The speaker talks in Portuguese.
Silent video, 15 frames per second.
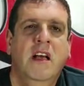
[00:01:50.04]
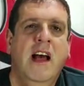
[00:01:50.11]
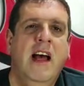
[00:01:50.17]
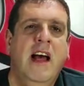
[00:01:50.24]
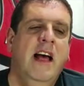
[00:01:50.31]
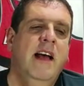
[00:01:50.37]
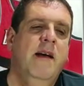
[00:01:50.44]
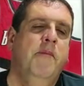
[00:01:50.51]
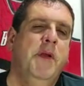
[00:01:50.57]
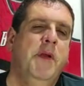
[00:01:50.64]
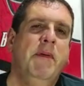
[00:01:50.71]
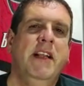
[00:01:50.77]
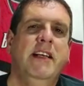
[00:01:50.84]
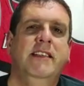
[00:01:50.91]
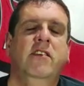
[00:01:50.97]
A
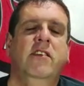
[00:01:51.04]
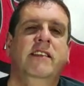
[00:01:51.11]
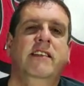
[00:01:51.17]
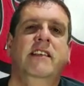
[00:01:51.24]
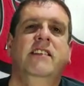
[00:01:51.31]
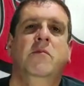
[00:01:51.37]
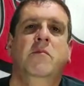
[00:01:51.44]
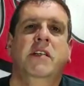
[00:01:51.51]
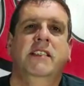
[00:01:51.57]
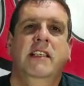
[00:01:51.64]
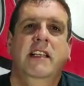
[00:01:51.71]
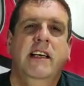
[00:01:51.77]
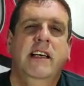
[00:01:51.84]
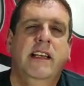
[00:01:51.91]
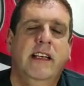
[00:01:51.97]
preparação da seleção
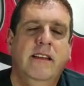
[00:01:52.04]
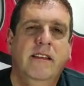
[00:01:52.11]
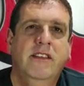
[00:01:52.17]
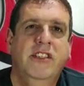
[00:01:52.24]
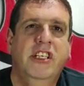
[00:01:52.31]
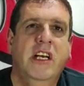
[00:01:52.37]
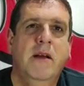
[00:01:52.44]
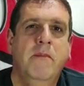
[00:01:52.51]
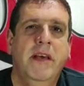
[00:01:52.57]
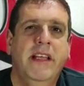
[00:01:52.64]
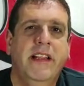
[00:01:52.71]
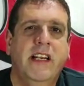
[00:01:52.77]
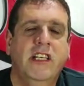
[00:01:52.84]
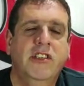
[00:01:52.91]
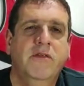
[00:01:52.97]
brasileira
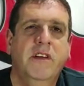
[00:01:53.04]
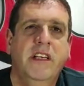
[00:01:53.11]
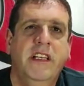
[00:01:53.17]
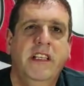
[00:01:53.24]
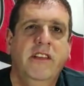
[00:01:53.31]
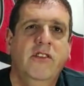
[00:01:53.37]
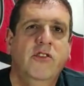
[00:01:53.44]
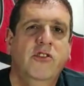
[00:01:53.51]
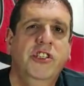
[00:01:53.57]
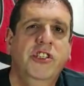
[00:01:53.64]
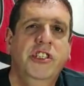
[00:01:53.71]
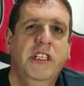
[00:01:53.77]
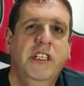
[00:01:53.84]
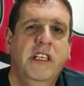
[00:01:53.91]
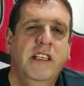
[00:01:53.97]
antigamente era diferente de hoje em
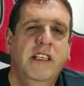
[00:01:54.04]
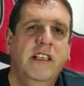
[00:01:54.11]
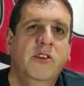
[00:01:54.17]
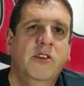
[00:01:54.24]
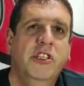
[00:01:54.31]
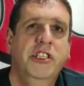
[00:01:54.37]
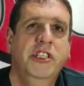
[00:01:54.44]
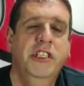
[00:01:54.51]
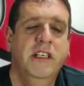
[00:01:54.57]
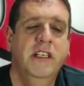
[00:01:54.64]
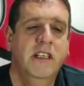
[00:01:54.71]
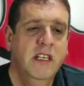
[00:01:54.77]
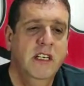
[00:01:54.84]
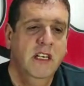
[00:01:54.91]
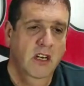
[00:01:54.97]
dia, né? Hoje em dia
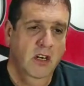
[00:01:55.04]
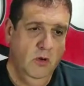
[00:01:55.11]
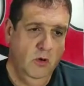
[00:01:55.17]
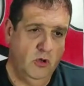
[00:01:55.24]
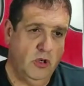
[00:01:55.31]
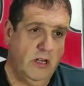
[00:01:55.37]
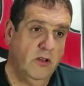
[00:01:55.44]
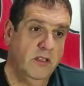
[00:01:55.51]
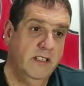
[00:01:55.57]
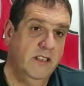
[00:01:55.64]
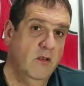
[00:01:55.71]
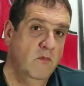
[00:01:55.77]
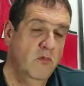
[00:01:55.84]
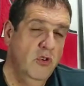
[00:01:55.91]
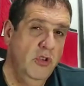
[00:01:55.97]
os jogadores
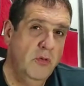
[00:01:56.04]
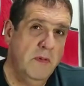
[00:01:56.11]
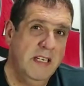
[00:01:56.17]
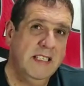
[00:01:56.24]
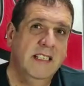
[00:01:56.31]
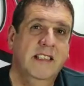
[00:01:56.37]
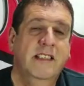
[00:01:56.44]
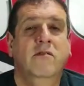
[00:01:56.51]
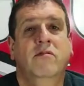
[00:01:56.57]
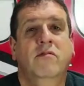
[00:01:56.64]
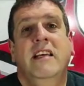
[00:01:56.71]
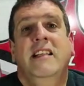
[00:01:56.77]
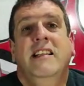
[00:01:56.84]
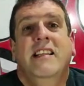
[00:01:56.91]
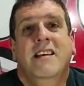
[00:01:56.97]
estão muito mais cansados, não
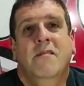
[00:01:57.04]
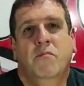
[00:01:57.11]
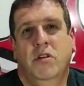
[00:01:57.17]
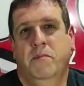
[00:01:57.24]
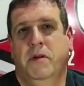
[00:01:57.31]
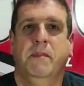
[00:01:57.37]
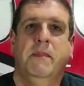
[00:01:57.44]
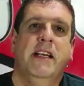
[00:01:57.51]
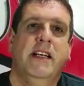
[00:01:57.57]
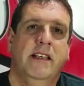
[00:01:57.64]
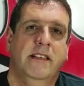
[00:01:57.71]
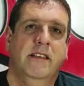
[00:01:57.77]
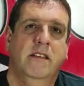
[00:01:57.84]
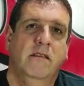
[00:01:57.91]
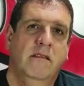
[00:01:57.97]
tem tempo de
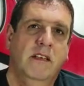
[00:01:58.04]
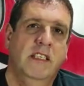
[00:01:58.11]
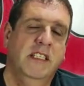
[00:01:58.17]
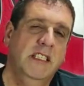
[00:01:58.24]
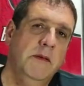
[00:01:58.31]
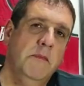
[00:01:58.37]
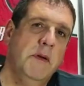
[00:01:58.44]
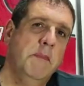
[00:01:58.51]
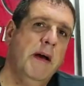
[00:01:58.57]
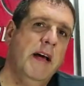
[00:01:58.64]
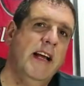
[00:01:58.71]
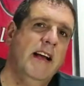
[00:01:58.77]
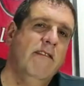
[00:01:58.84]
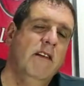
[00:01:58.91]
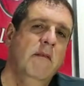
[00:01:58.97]
preparação. A gente se
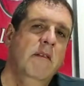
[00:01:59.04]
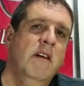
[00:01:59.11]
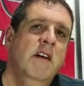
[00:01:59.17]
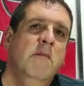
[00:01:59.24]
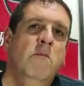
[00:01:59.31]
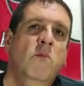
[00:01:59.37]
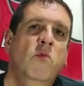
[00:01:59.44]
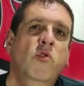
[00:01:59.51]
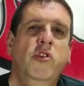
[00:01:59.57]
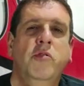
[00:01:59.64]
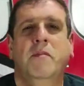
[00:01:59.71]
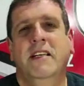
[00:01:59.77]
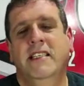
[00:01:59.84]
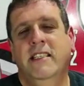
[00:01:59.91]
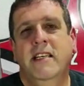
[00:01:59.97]
preparava
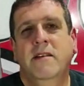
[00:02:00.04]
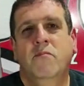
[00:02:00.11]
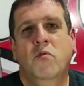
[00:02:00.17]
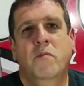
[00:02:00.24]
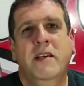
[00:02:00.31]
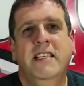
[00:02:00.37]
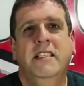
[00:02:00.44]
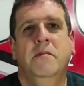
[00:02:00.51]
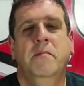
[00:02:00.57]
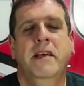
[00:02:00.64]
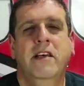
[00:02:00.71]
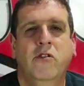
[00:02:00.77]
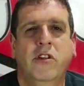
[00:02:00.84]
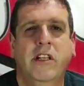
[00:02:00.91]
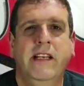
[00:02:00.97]
muito mais tempo, um mês e
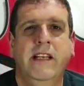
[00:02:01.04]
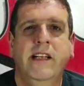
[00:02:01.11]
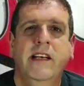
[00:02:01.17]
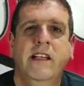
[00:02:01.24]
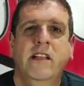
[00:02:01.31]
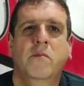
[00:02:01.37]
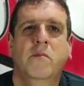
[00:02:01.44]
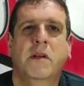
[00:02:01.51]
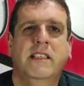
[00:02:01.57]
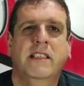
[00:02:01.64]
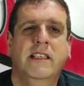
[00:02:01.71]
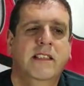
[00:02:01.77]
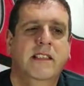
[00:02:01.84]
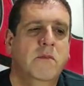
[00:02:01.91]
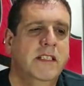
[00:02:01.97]
meio treinando para a
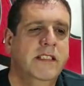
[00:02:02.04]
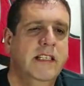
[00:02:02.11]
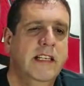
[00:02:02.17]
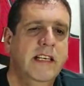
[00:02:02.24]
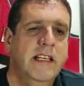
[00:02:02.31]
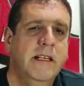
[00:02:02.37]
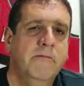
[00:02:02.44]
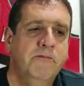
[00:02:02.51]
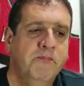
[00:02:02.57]
seleção brasileira.